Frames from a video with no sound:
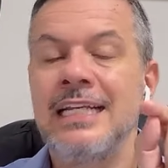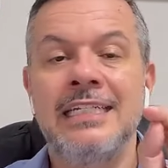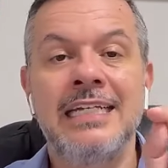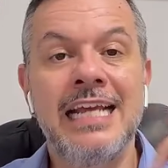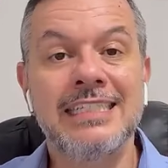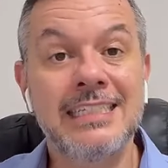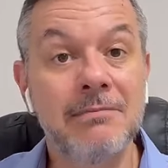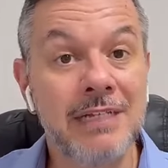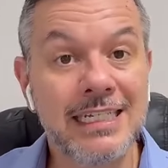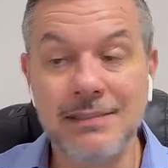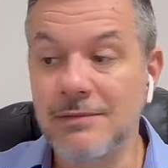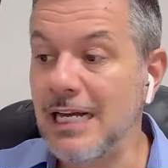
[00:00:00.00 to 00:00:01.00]
Nessa, na
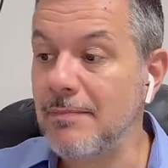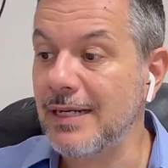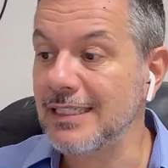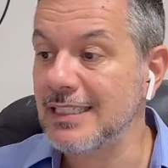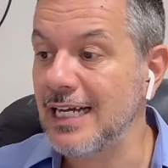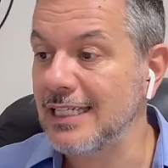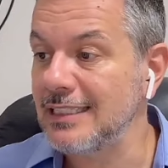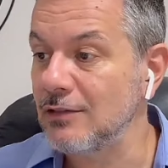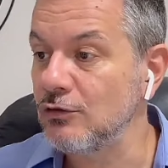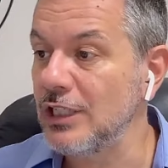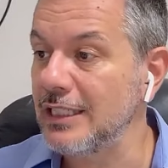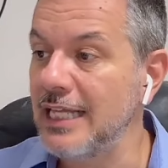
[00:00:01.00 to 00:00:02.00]
semana passada, no
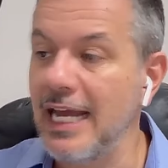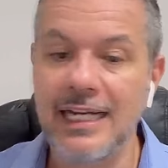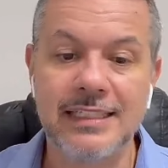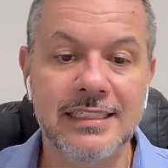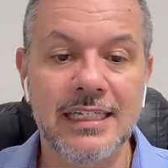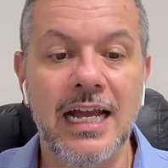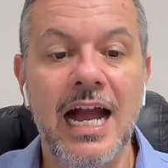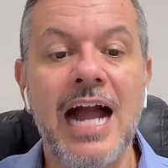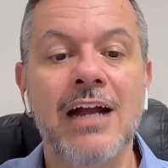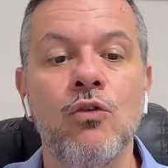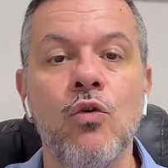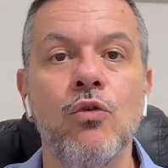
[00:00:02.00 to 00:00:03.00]
dia 10, a
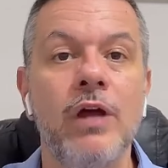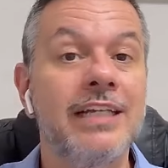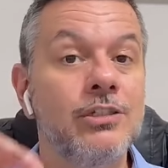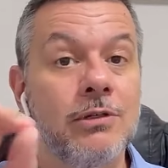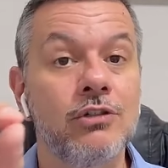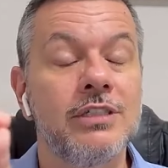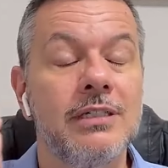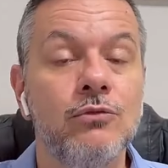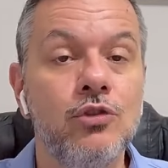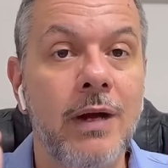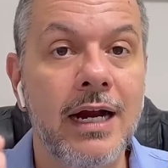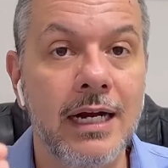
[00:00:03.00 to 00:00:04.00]
Gol, essa é uma notícia
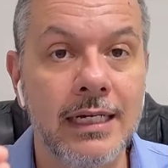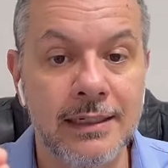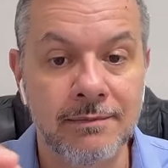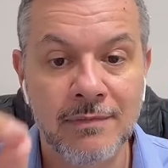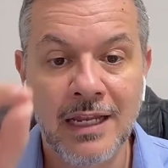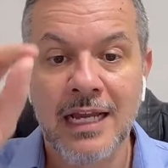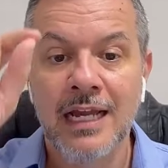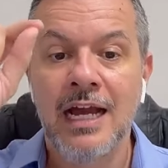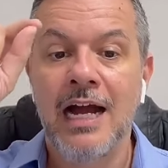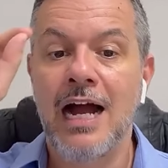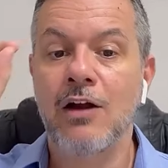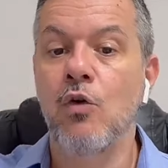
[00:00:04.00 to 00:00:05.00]
muito bacana
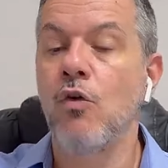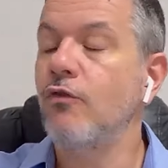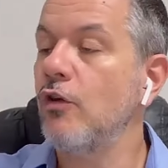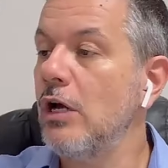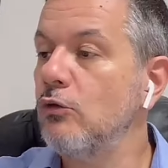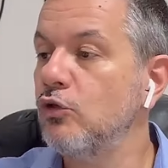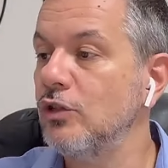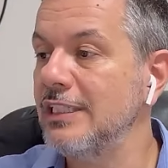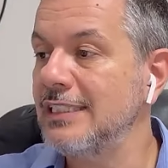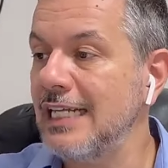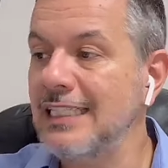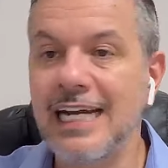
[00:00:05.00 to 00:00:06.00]
a Gol foi
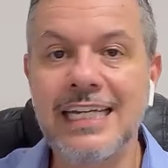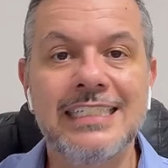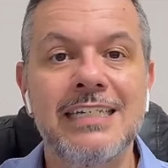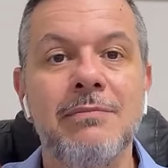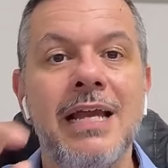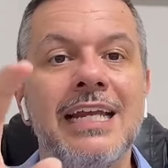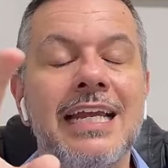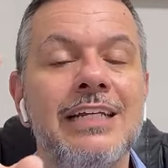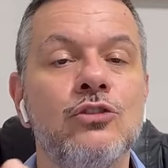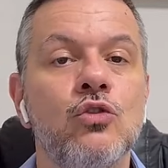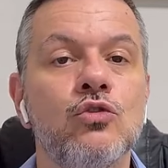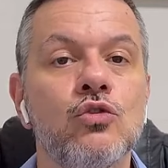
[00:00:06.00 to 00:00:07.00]
autorizada a receber
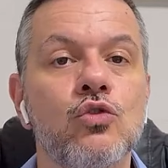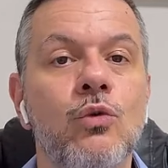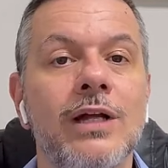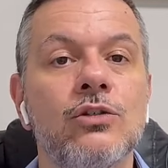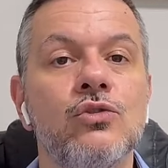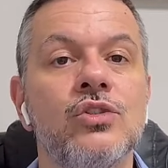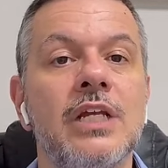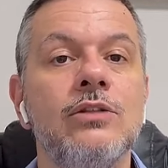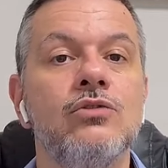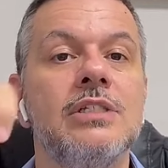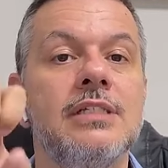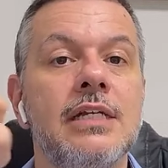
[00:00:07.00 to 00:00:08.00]
aqueles outros
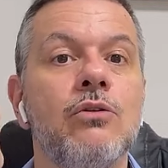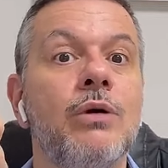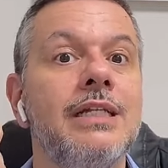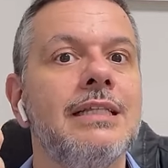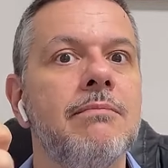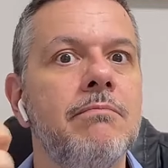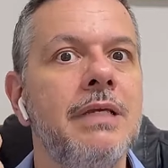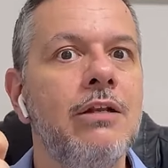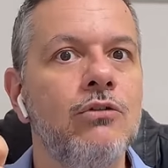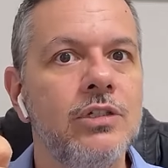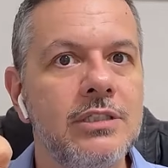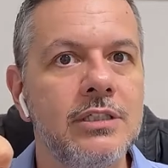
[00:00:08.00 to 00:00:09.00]
450
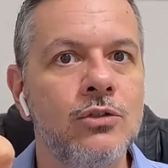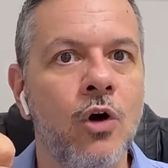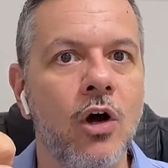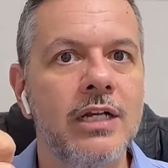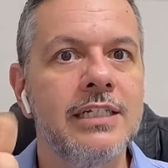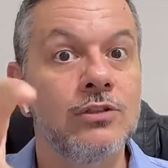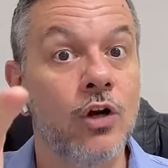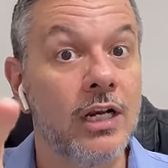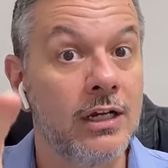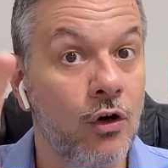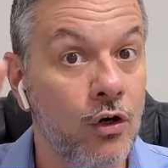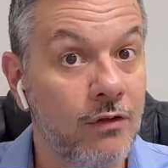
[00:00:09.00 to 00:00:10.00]
milhões de dólares. Olha,
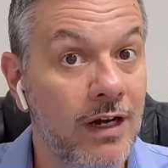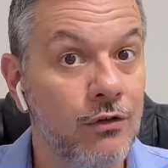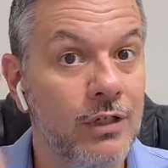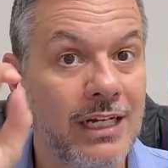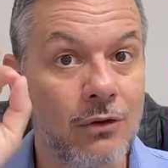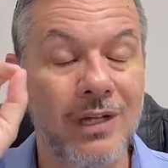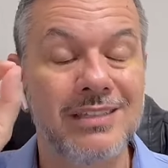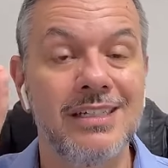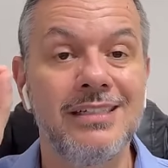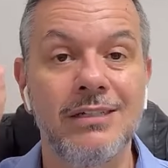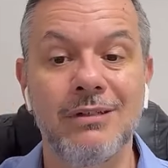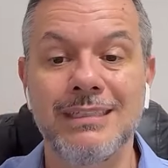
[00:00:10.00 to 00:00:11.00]
olha o valor, hein?
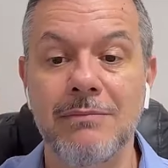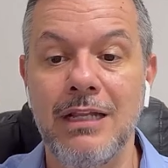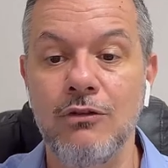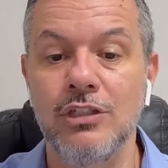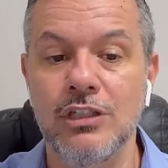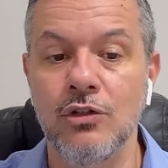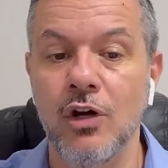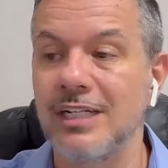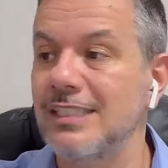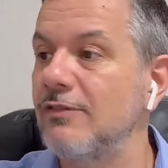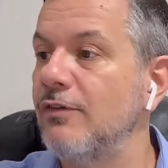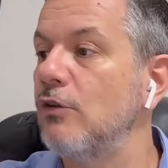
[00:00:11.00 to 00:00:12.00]
450 milhões de
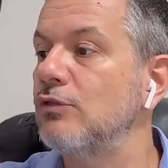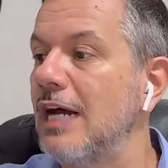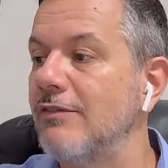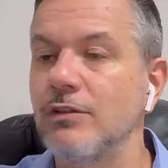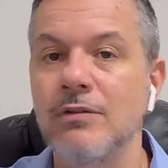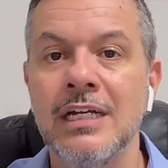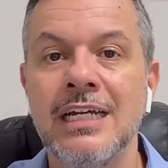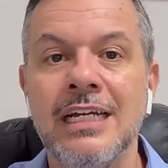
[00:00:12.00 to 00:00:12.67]
dólares que faltavam